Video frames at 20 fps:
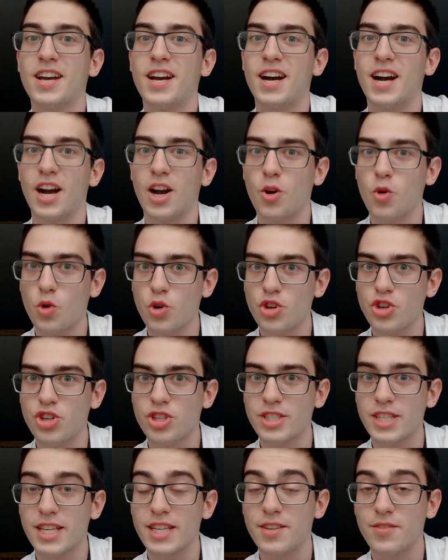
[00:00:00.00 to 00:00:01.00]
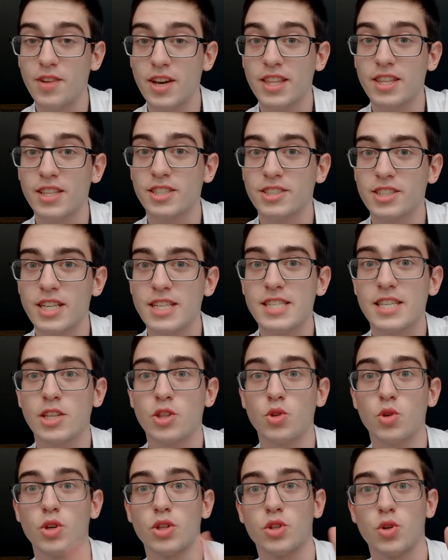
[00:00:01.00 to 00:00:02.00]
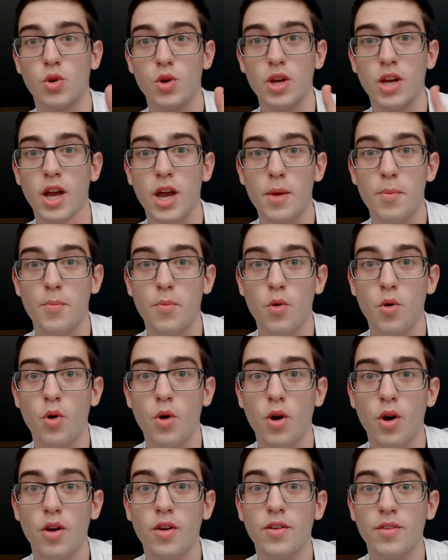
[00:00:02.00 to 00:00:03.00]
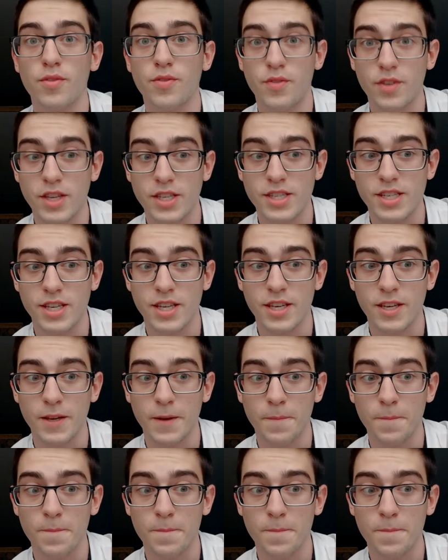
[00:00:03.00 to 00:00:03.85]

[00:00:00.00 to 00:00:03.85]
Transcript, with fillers: окончил я девятый класс с одной тройкой по физике.